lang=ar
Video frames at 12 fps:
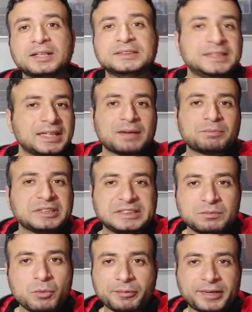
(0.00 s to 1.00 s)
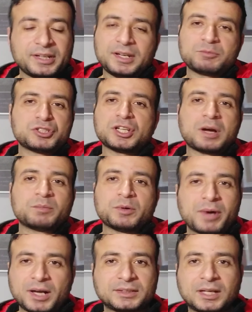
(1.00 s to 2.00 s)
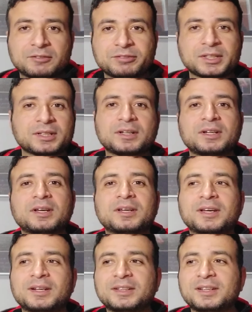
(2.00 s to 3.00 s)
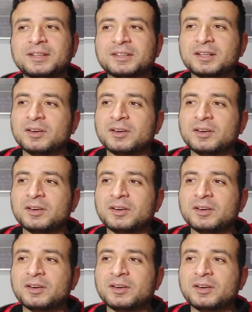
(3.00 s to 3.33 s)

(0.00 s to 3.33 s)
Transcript: دي جنب دي ممكن نمشي جنب بعض على فكره انا يعني